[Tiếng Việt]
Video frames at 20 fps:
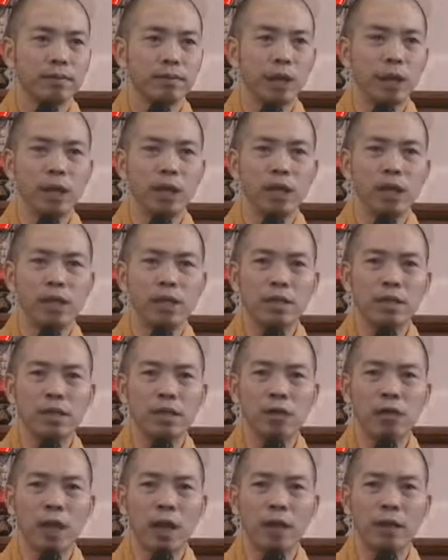Nếu giả
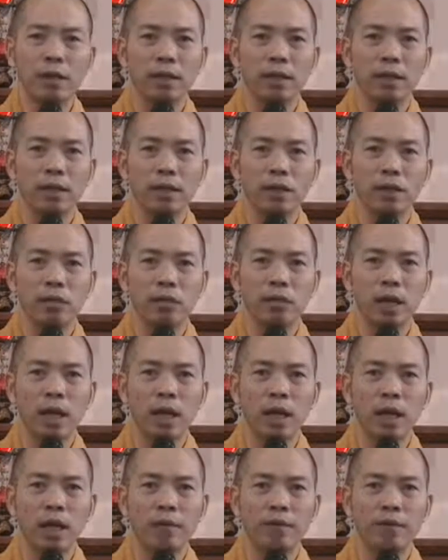sử hòa thượng của chúng
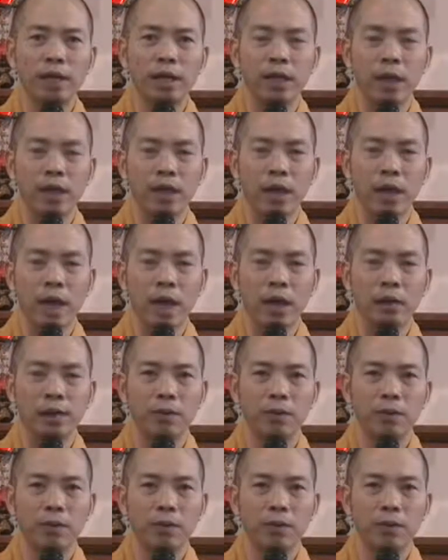ta là vị lãnh
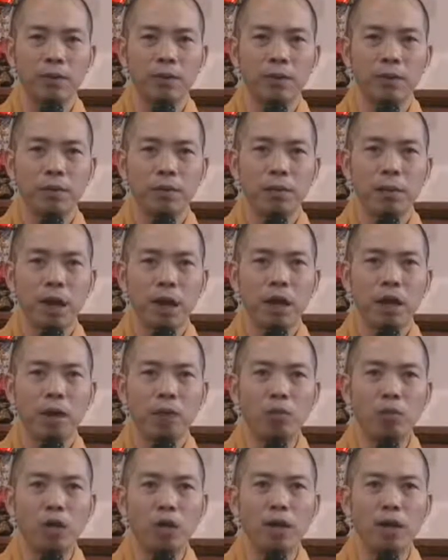đạo mà
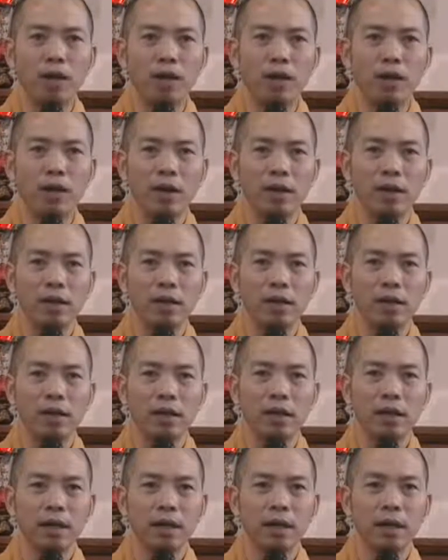không có cái đó đó,
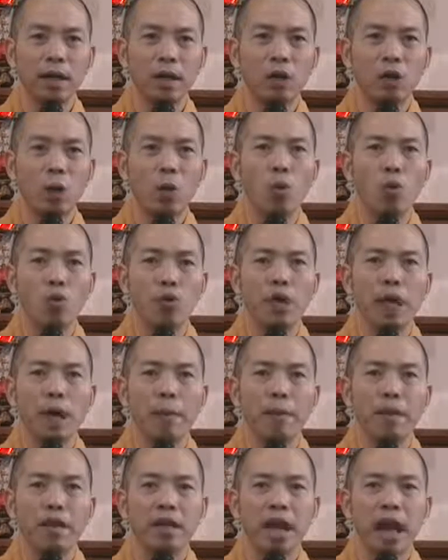là cụ
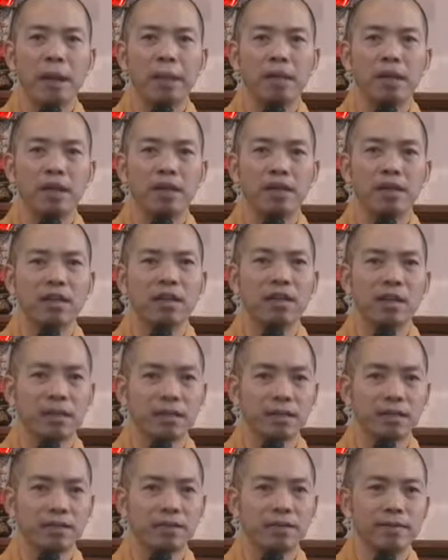sẽ bị áp lực rất
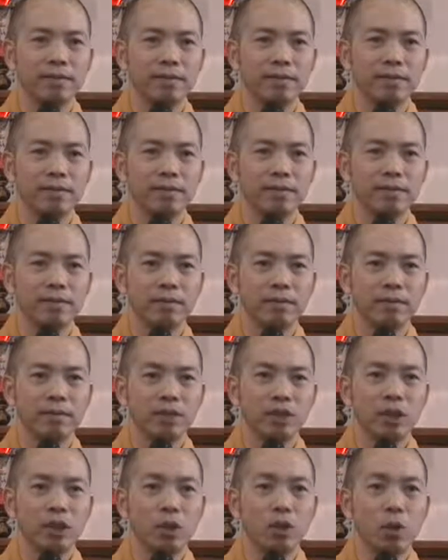lớn.
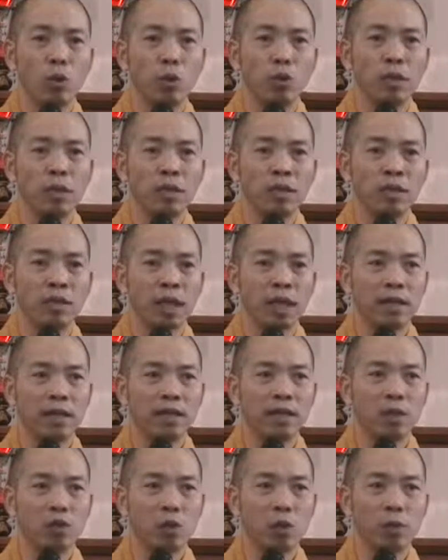Cho nên cụ nhìn ra
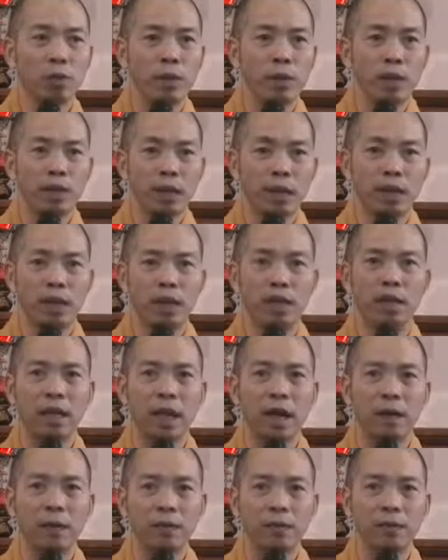được, cụ biết cách lãnh
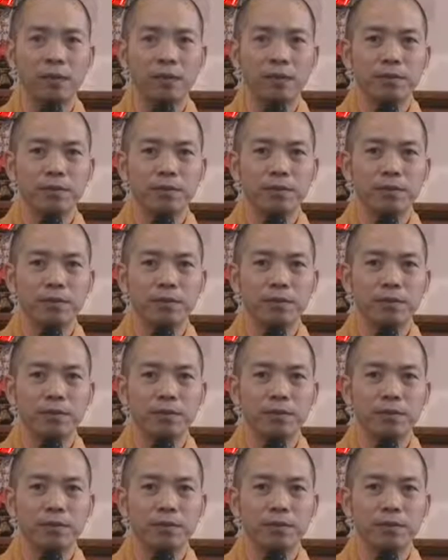đạo.